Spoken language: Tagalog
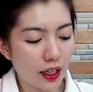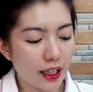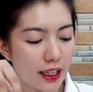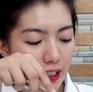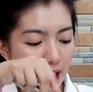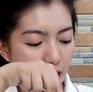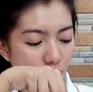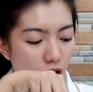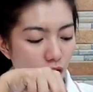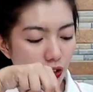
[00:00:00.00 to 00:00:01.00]
so, nakalagay
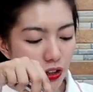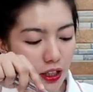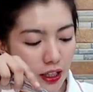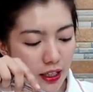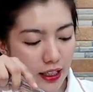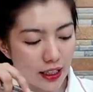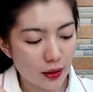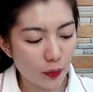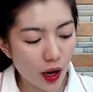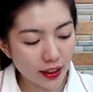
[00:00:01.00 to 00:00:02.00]
doon
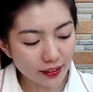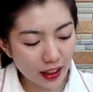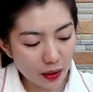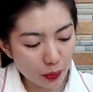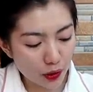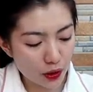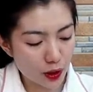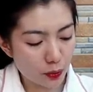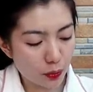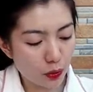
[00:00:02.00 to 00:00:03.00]
1
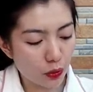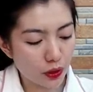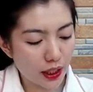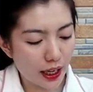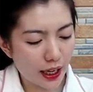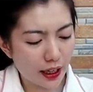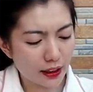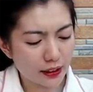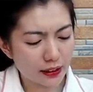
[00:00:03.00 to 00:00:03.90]
tablespoon ng